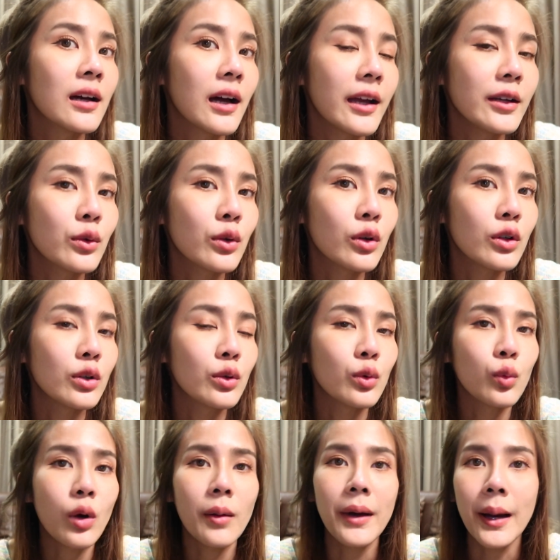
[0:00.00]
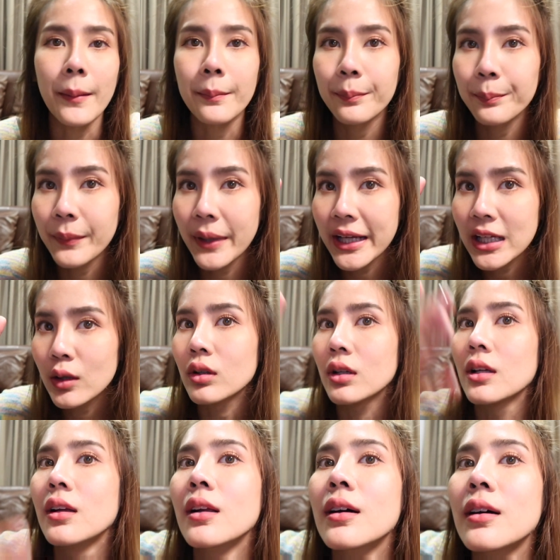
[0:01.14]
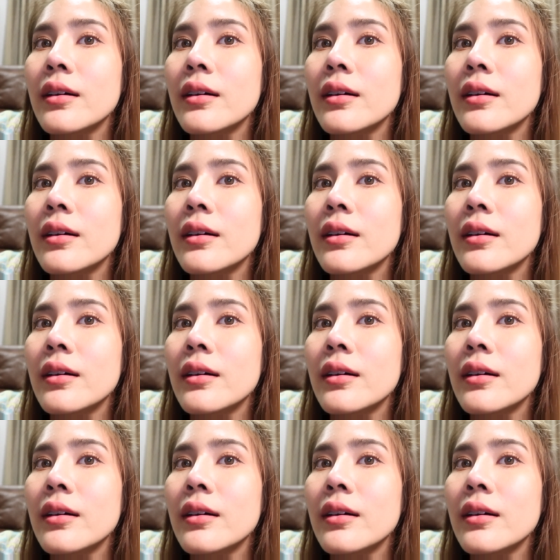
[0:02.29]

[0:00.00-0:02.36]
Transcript: ให้ทุกคนดูว่าแบบไม่หลุดเล